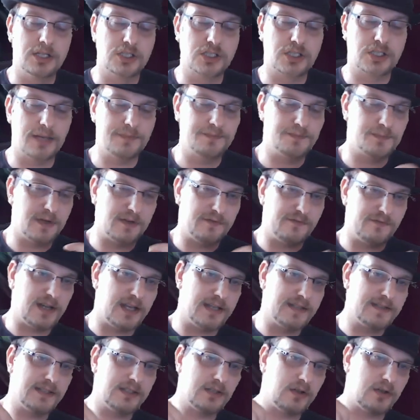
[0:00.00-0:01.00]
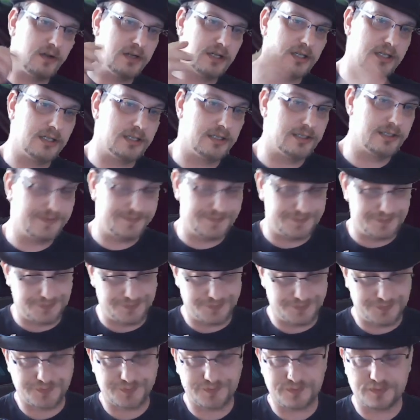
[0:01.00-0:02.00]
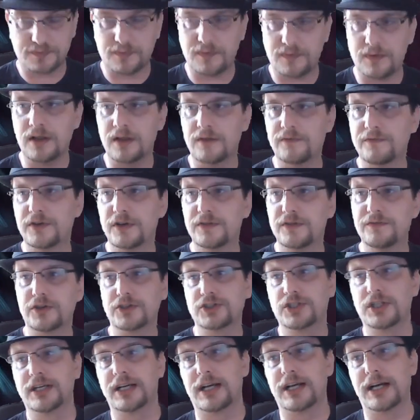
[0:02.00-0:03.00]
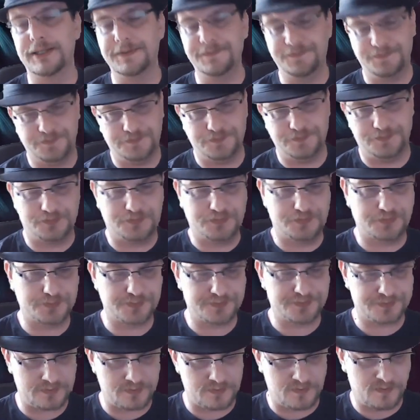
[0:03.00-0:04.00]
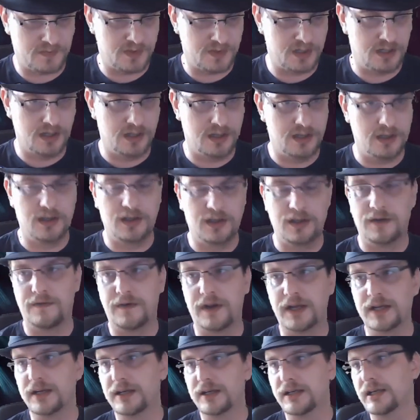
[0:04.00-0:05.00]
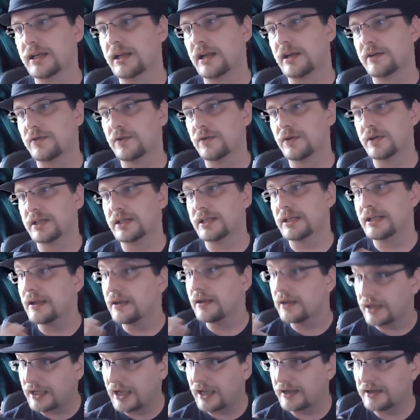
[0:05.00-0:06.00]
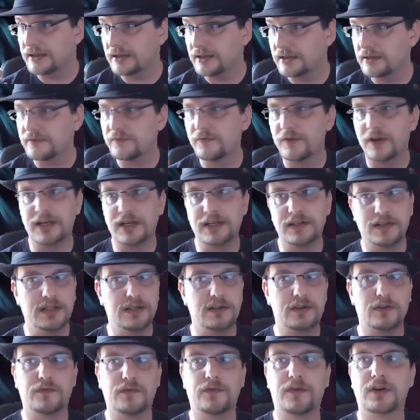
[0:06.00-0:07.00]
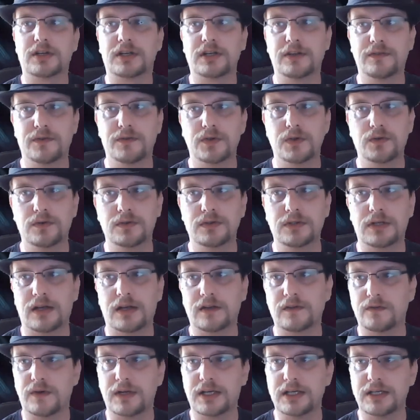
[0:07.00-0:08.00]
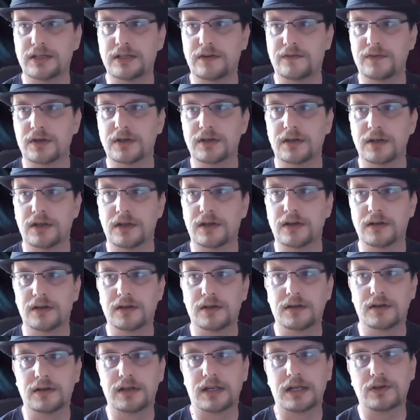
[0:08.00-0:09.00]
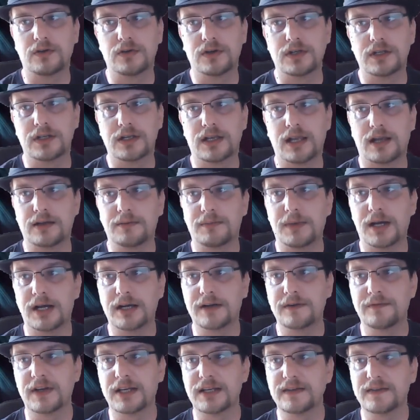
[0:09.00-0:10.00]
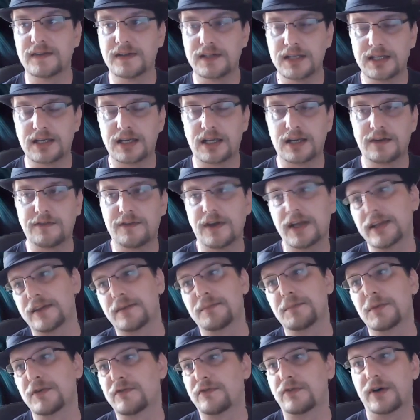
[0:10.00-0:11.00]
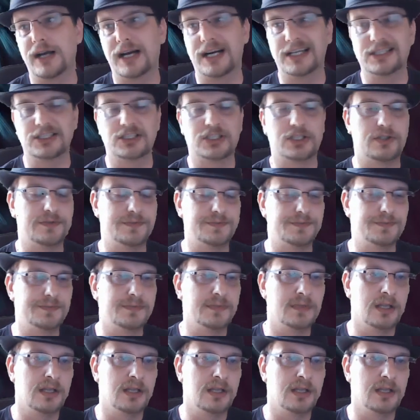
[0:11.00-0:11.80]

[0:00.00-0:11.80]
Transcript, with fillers: Schreibt mal fleißig eure Filmvorschläge rein. Wenn ich die natürlich kenne, werde ich sie sofort reviewen, also werde ich davon äh, natürlich gerne machen. Wenn ich sie nicht kenne, werde ich sie mir vorher anschauen.